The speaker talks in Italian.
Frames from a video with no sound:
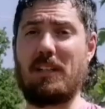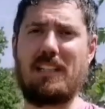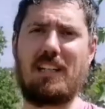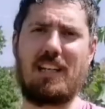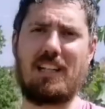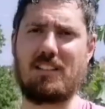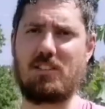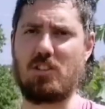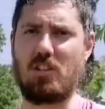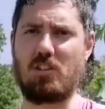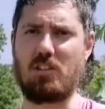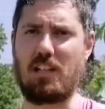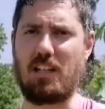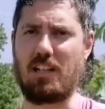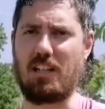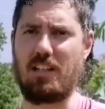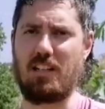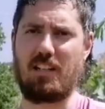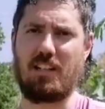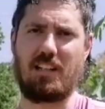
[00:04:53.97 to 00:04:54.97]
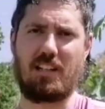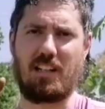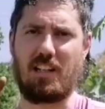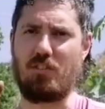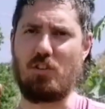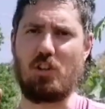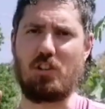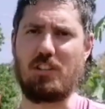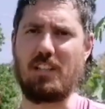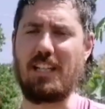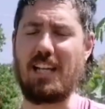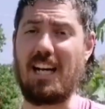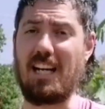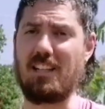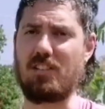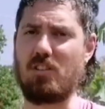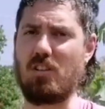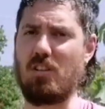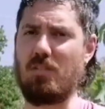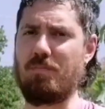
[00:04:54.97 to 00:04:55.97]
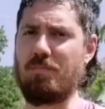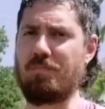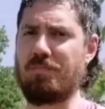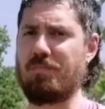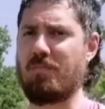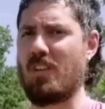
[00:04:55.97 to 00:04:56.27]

nella zona che vi ho indicato,